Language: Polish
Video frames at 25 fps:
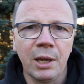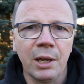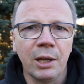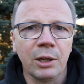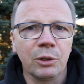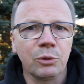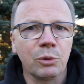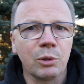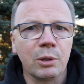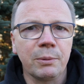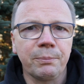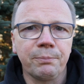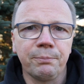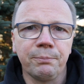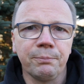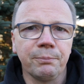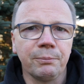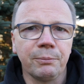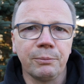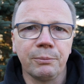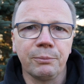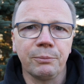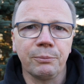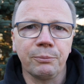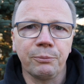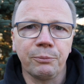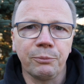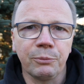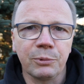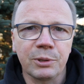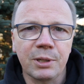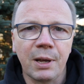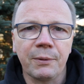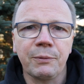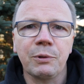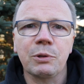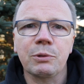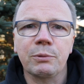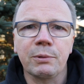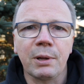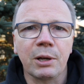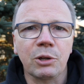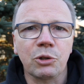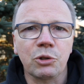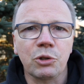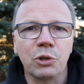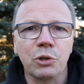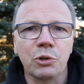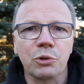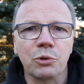który zawisł na
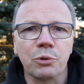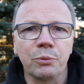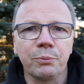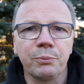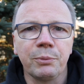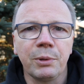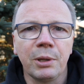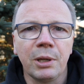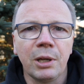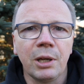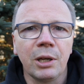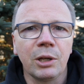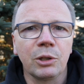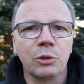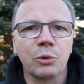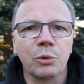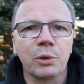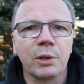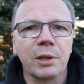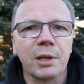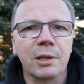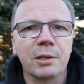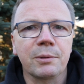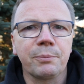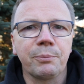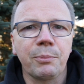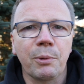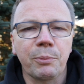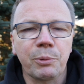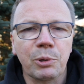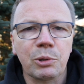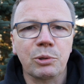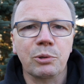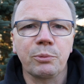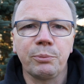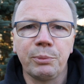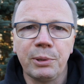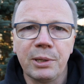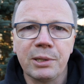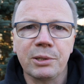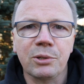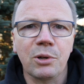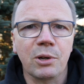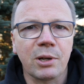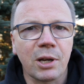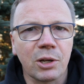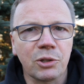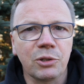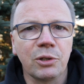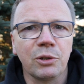krzyżu, który jest po prostu blisko
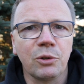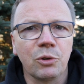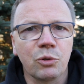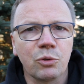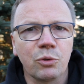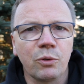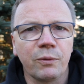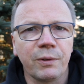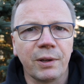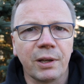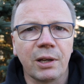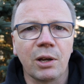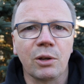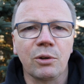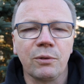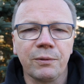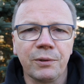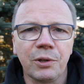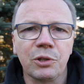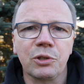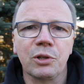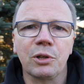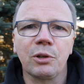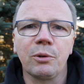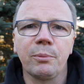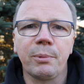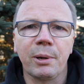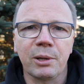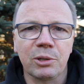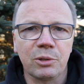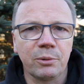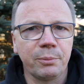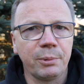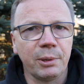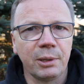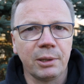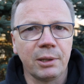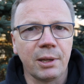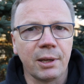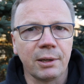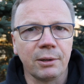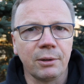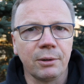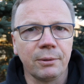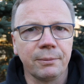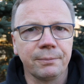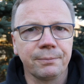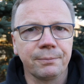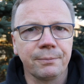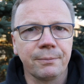każdego człowieka, również tego bardzo
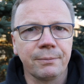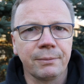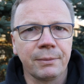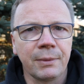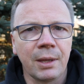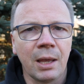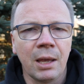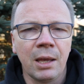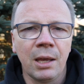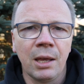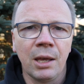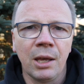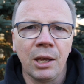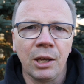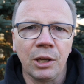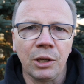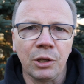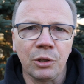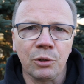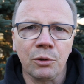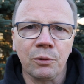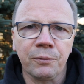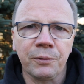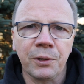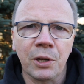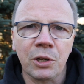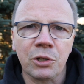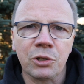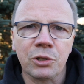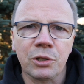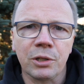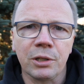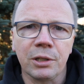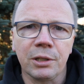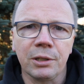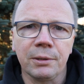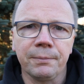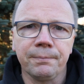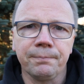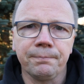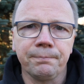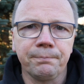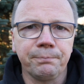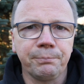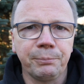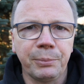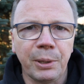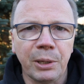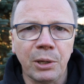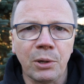biednego. I również y,
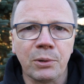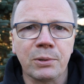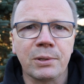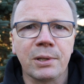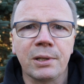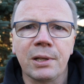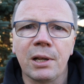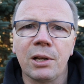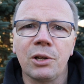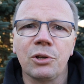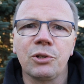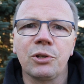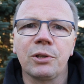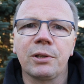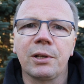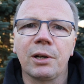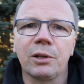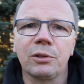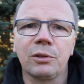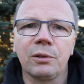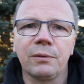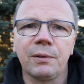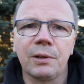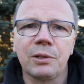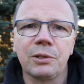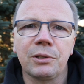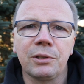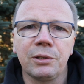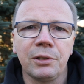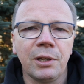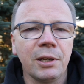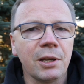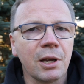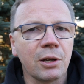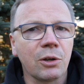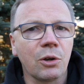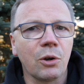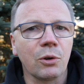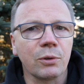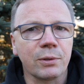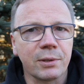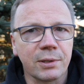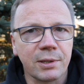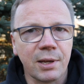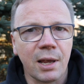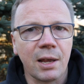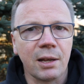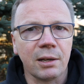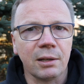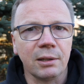pieniądze należy traktować nie jako
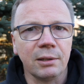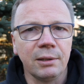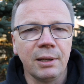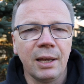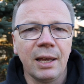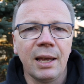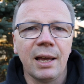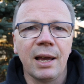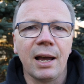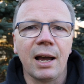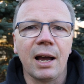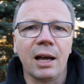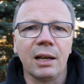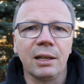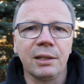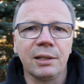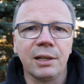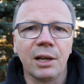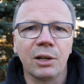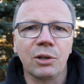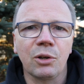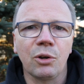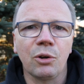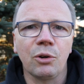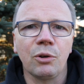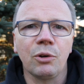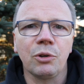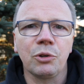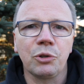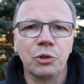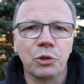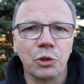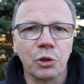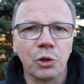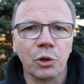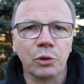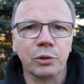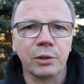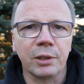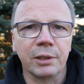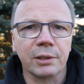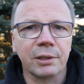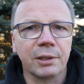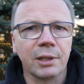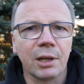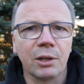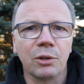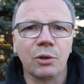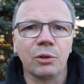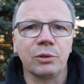cel, ale jako środek,
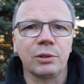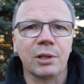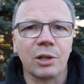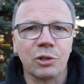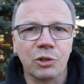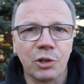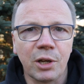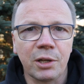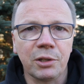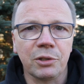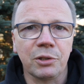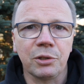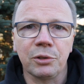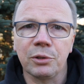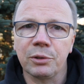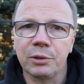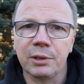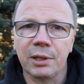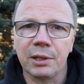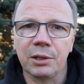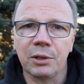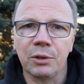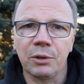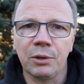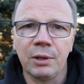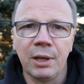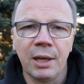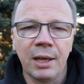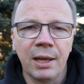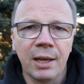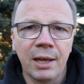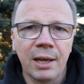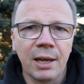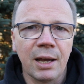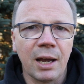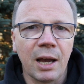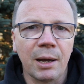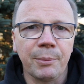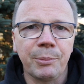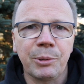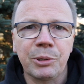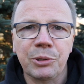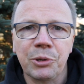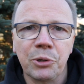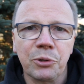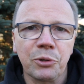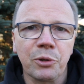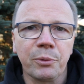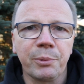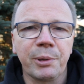jako narzędzie do tego, aby
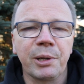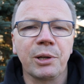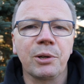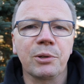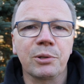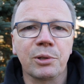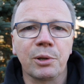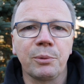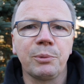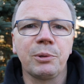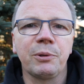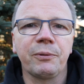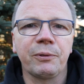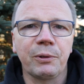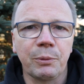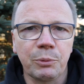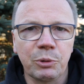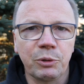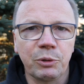coś dobrego zrobić w tym